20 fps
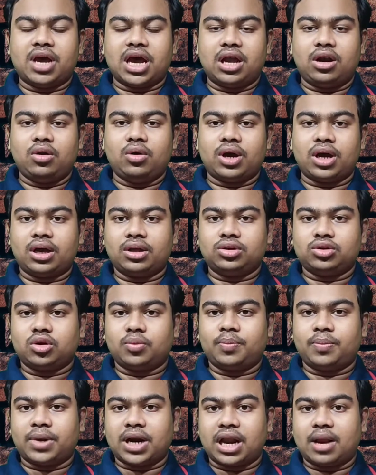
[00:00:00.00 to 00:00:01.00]
वैल्यू है
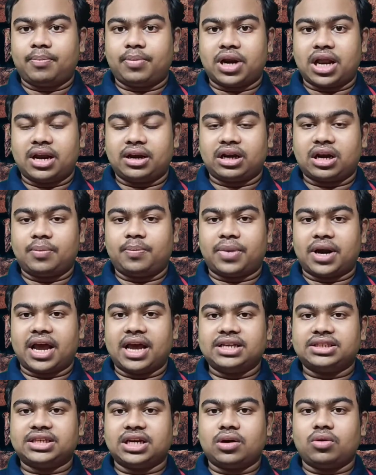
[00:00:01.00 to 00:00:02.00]
जो प्लान का
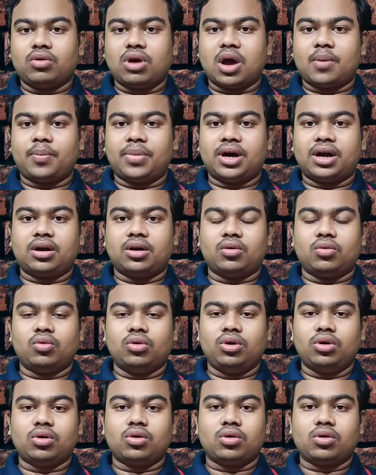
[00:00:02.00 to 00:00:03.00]
प्राइस है वो यहाँ पर
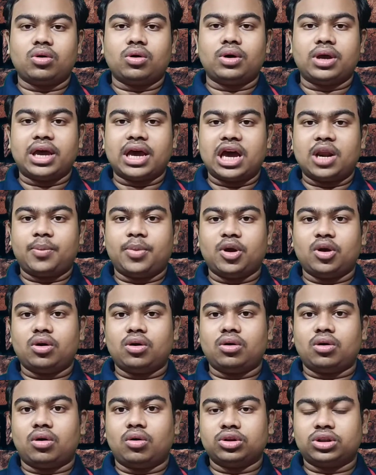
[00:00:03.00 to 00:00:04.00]
उन लोगों को ए
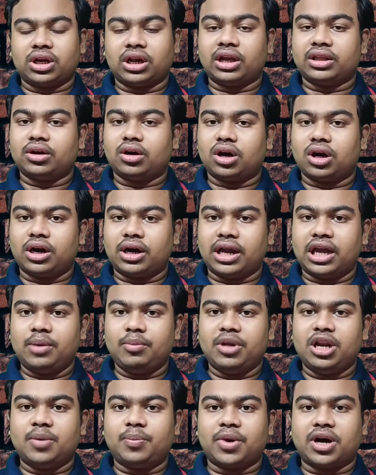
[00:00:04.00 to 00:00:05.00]
उतना ज़्यादा और
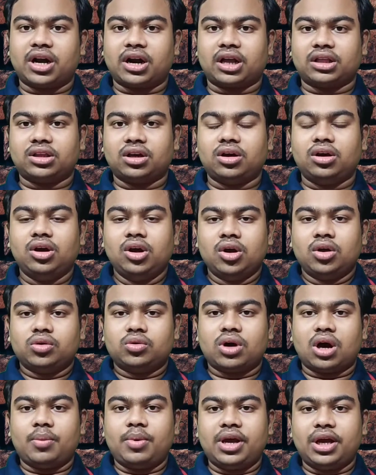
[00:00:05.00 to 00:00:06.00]
नहीं मिल पा रहा था
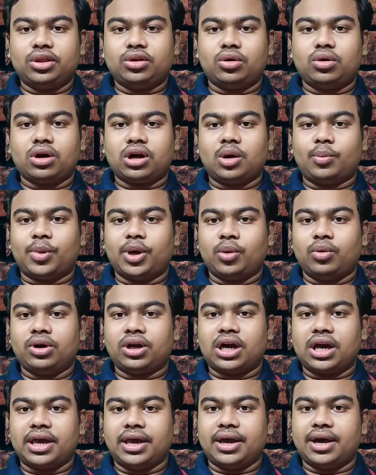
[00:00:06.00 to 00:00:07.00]
तो अभी ये दोनों कंपनी
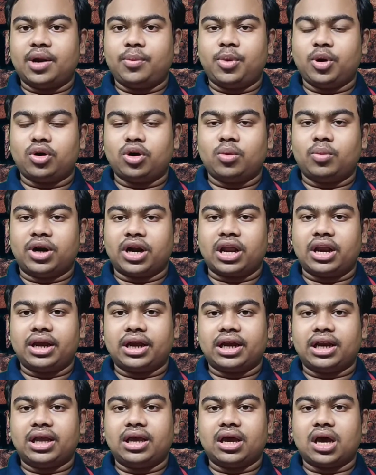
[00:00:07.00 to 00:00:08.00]
उनका ए को
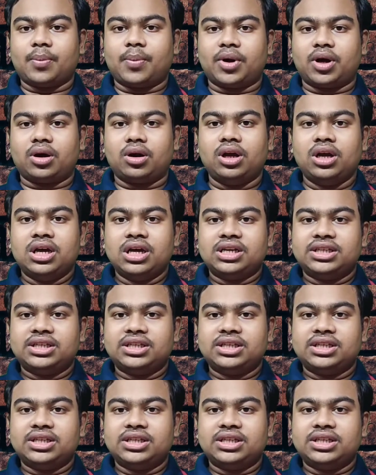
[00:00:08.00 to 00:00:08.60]
बढ़ाने के लिए यहाँ पर